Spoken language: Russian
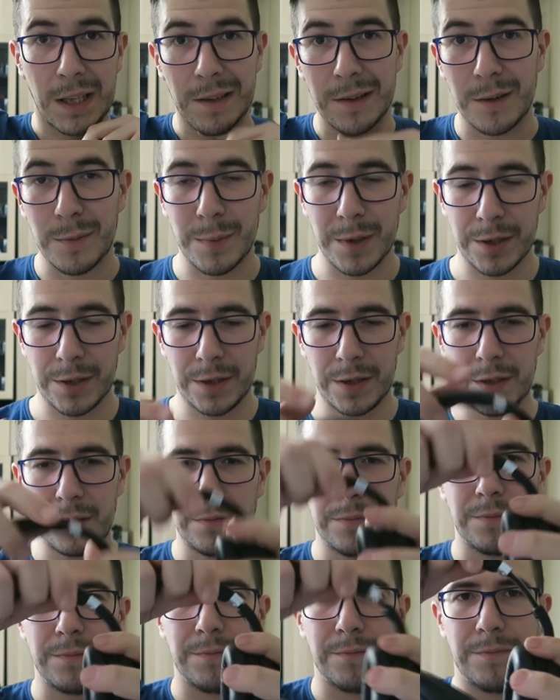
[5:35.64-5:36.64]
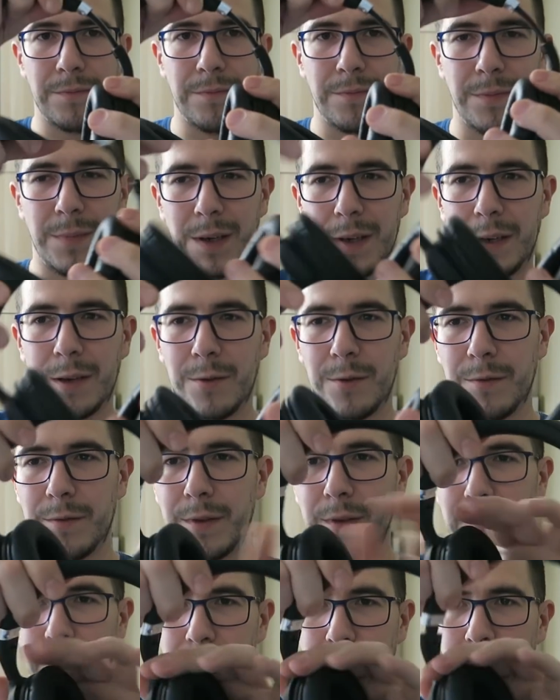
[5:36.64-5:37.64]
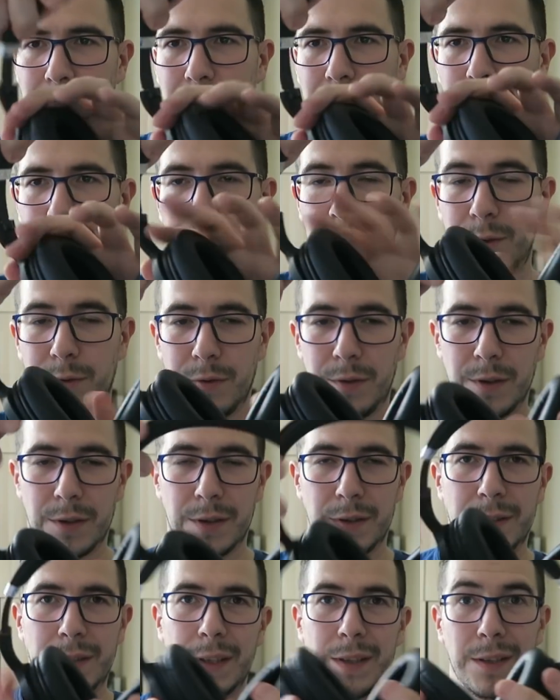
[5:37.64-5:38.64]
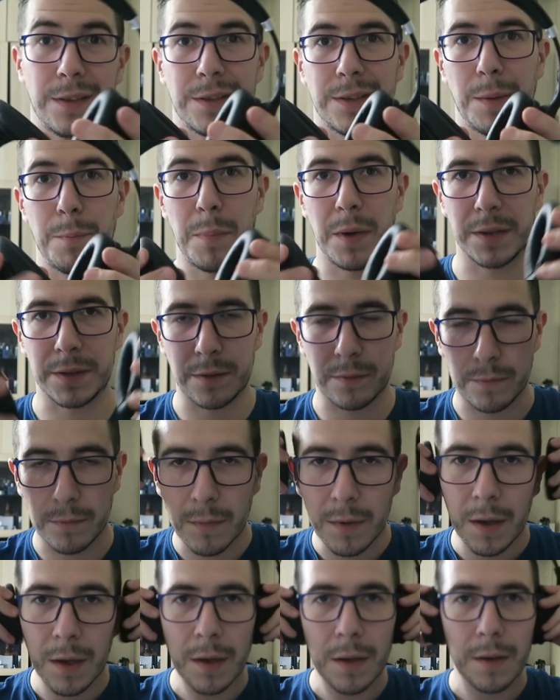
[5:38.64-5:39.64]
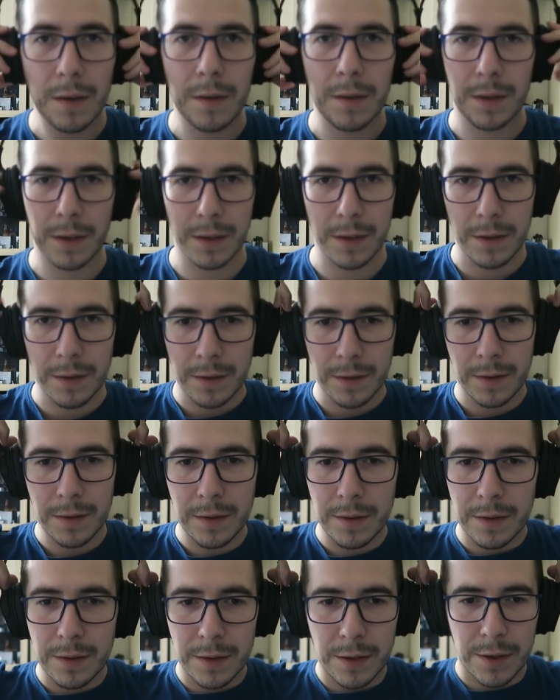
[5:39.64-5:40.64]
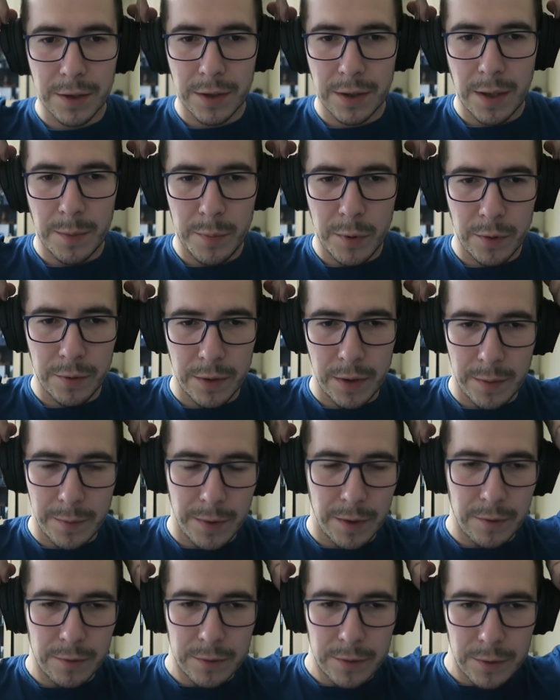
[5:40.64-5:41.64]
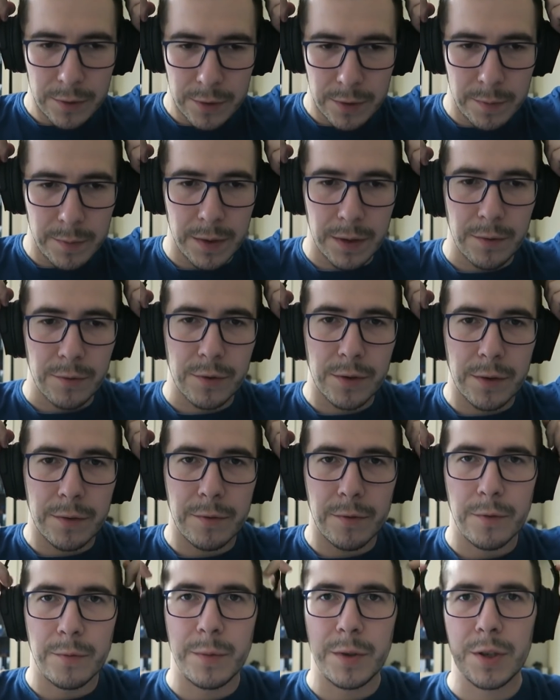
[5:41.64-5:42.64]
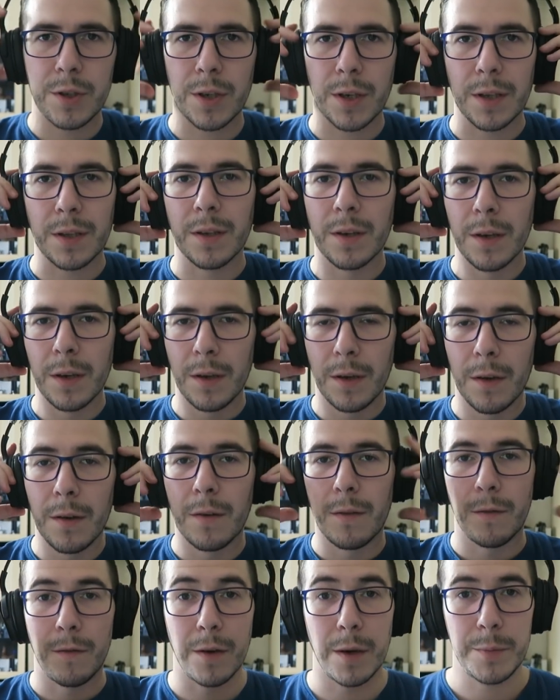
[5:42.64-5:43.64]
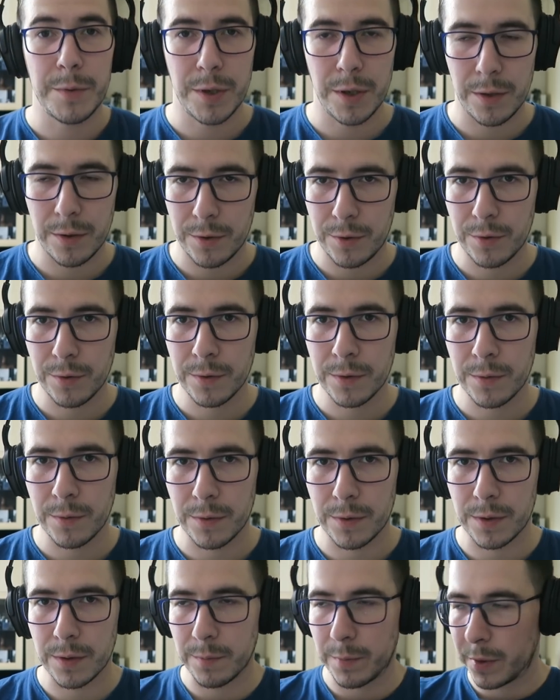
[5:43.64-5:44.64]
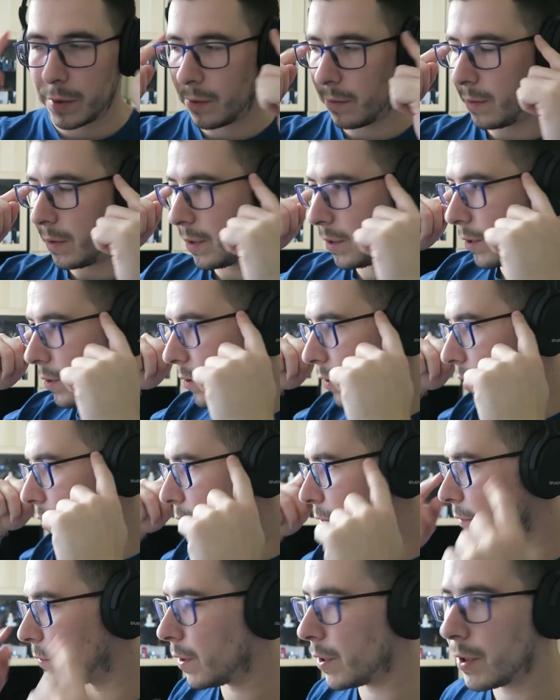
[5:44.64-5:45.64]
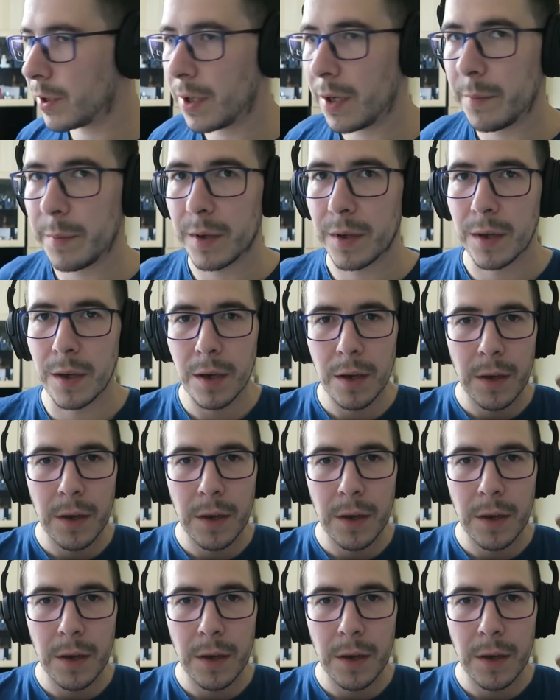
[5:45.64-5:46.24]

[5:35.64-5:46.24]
Голова большая, а голове еще даже, кстати, с запасом. Я даже на полный не могу слышать, мне нужно его уменьшать. Вообще не чувствуется, притом я даже ношу с очками.